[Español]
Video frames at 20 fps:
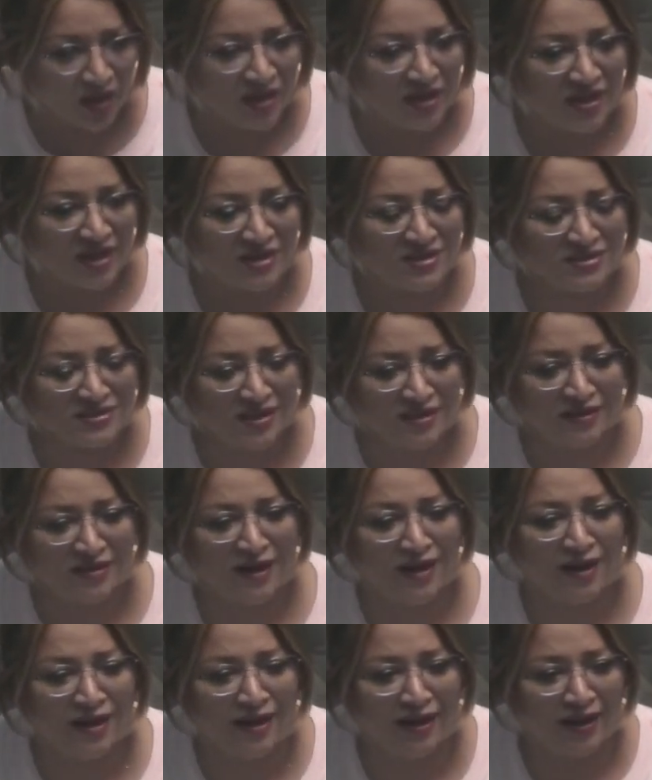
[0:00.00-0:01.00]
Quien
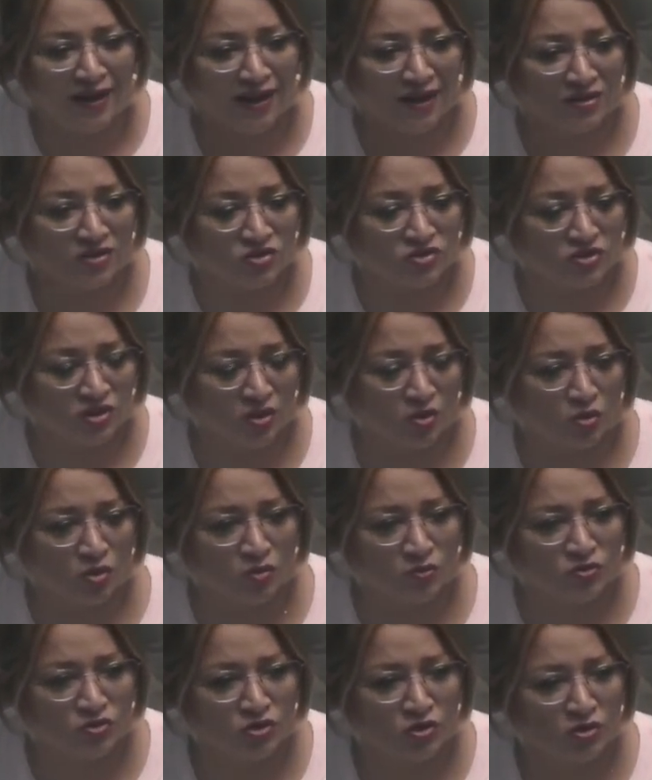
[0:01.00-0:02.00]
señale actos de
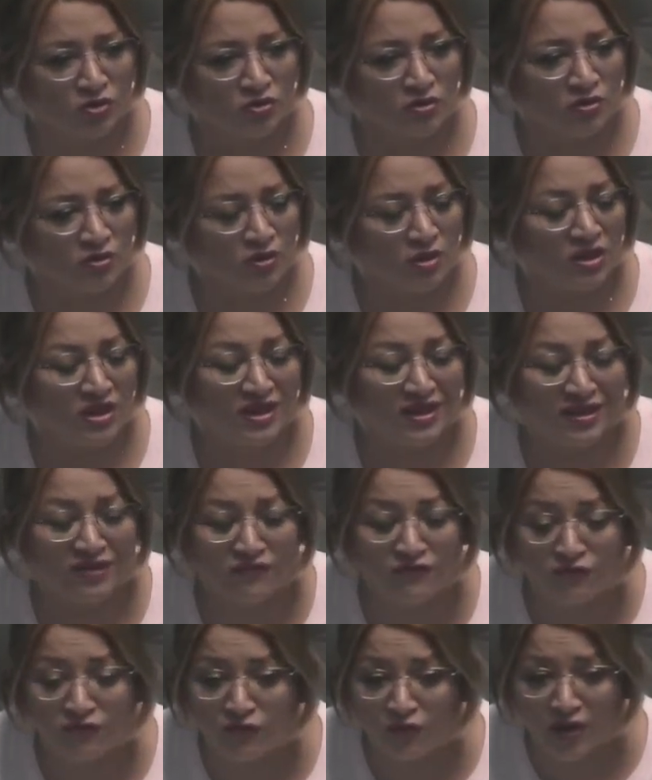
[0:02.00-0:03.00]
corrupción,
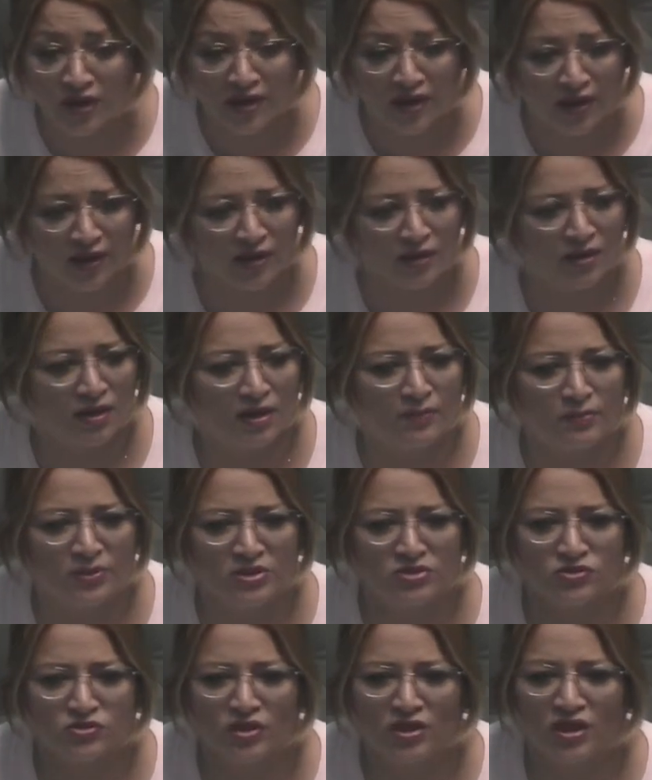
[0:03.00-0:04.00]
quien fuera la
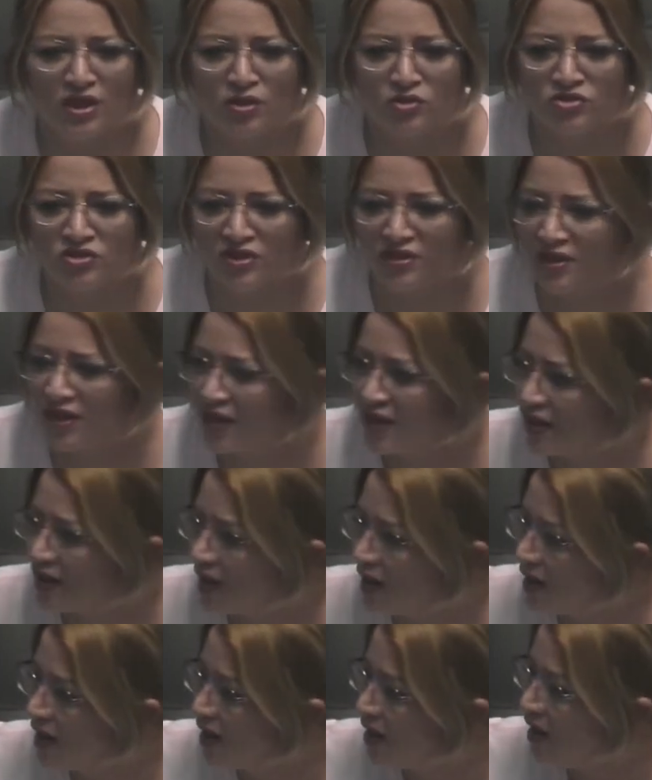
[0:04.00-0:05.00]
persona que lo
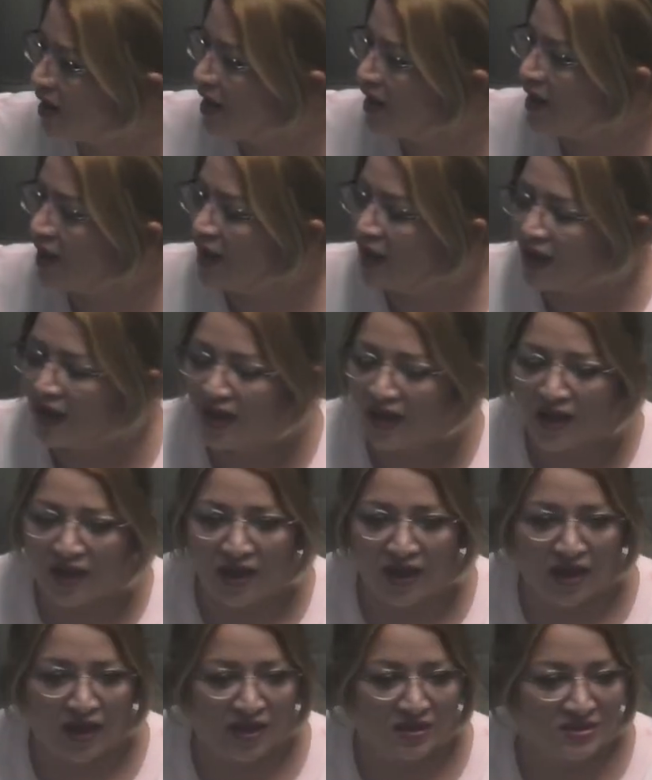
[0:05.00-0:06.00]
señalara,
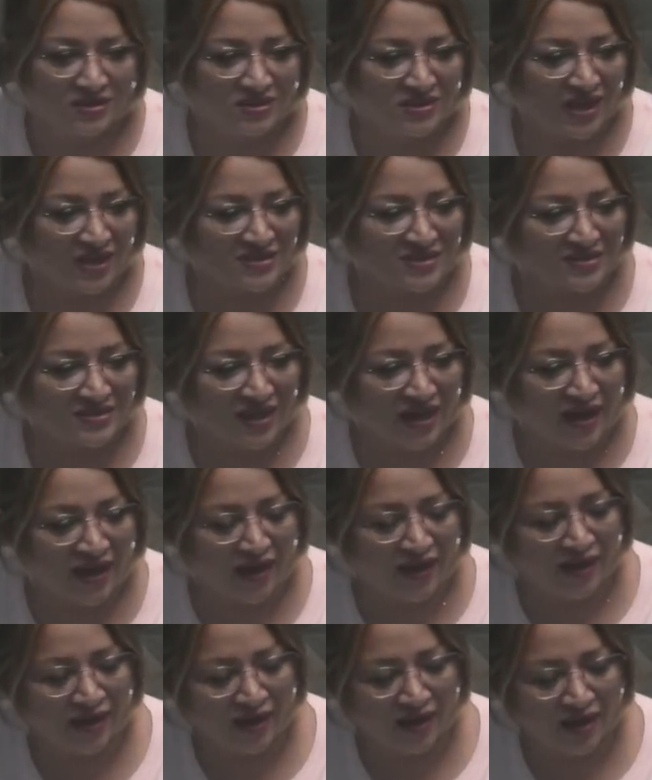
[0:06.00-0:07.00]
eh, ya
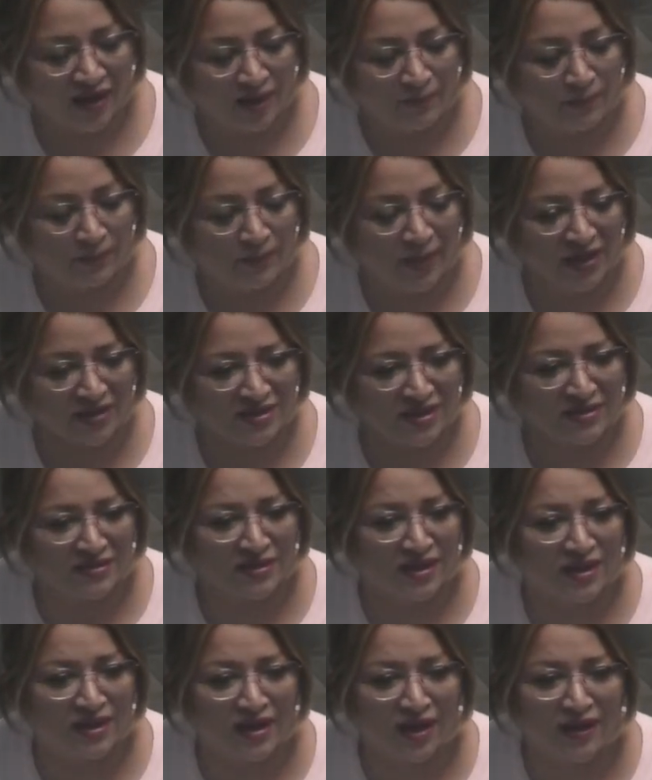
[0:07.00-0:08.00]
sea eh, parte
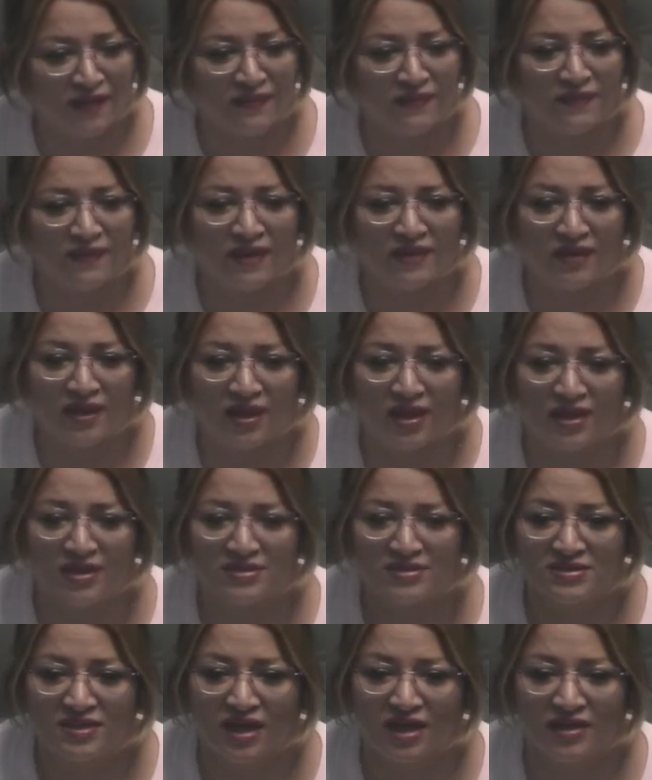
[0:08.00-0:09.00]
integrante de
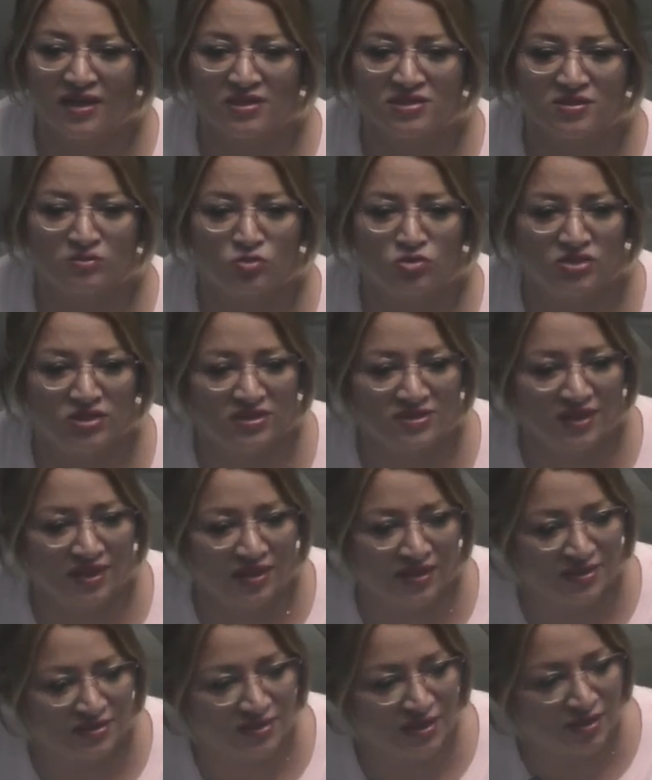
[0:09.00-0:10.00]
esta decimosexta
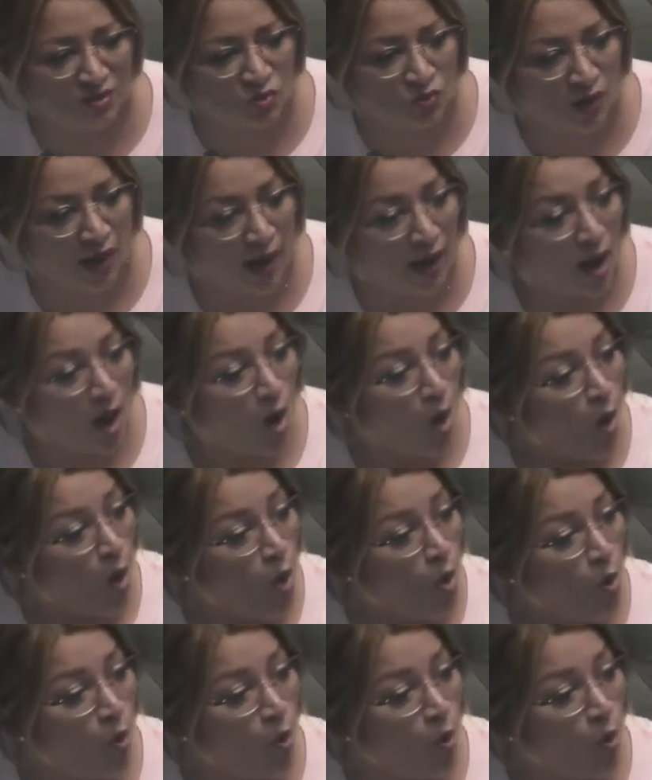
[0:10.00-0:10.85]
legislatura o